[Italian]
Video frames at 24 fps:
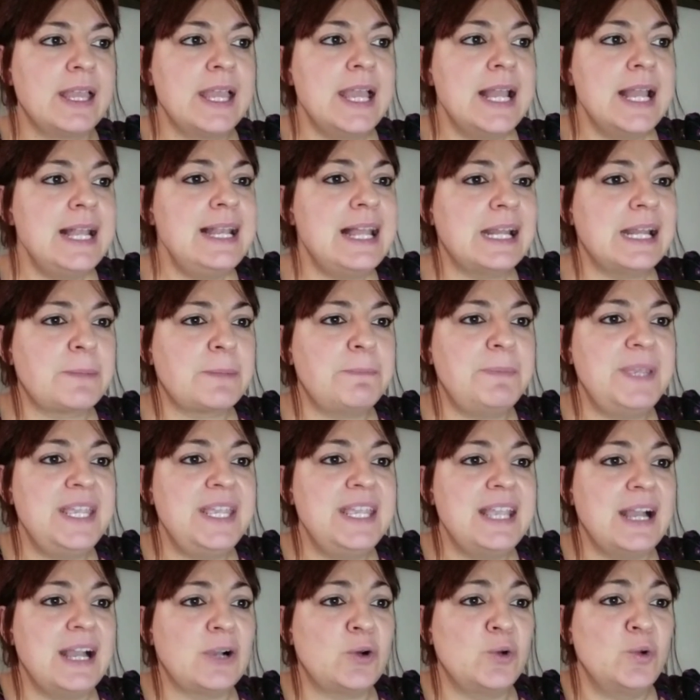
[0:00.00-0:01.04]

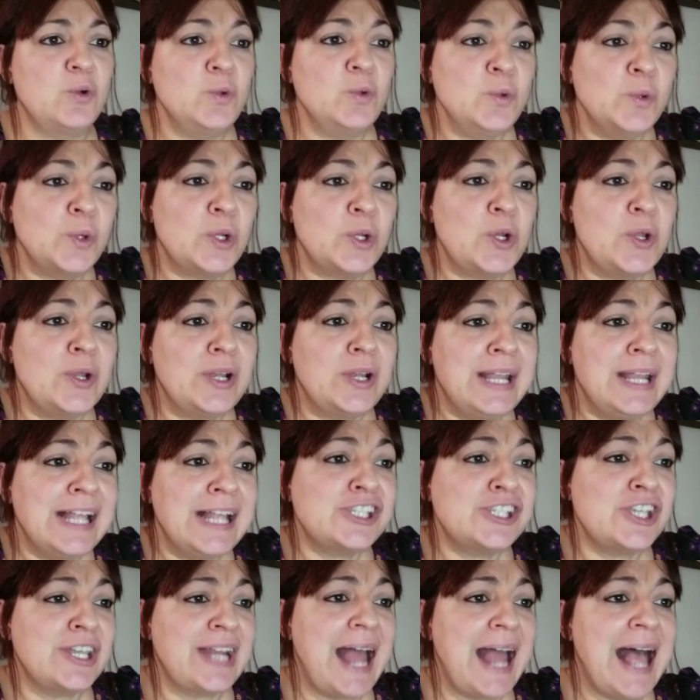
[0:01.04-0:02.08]
L'arpia, con un urlo
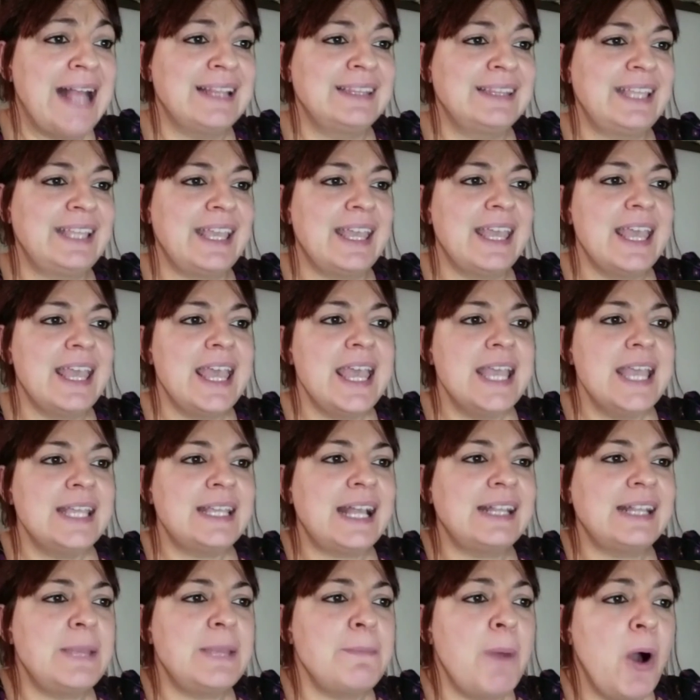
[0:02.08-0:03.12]
lacerante,
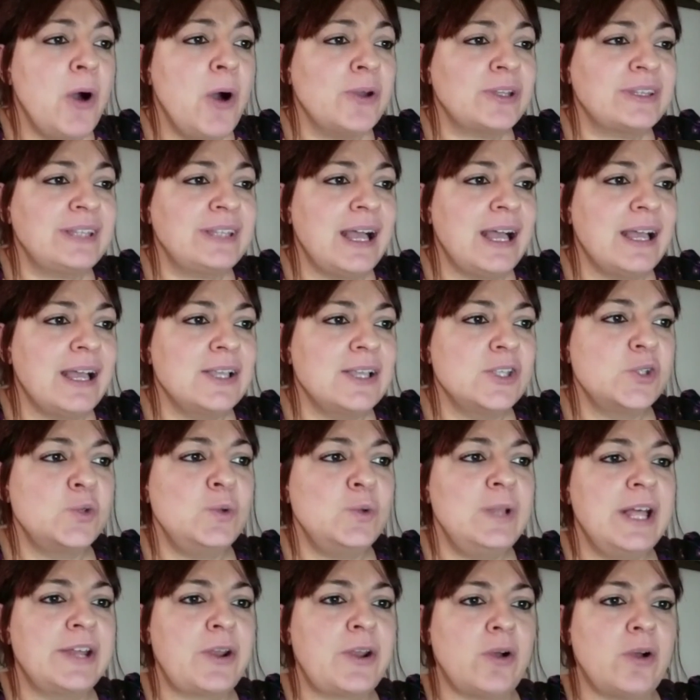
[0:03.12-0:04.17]
cade morta
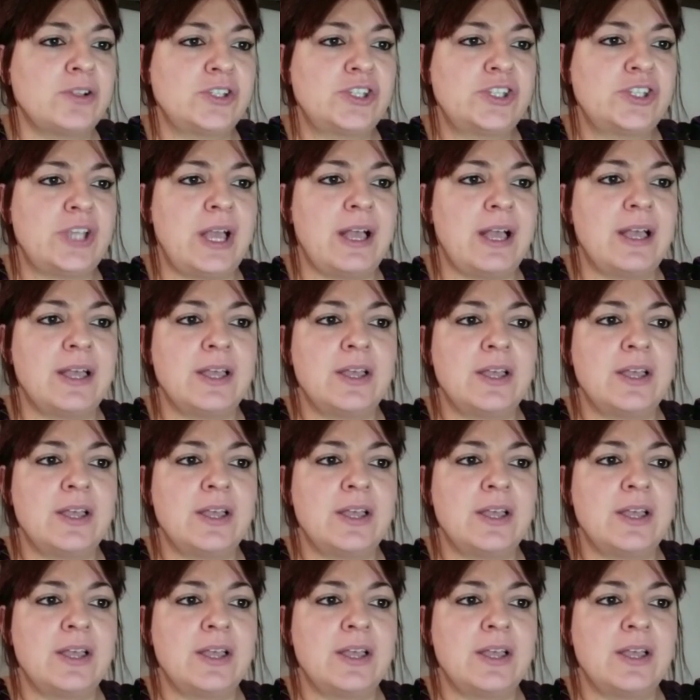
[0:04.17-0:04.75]
sulla roccia,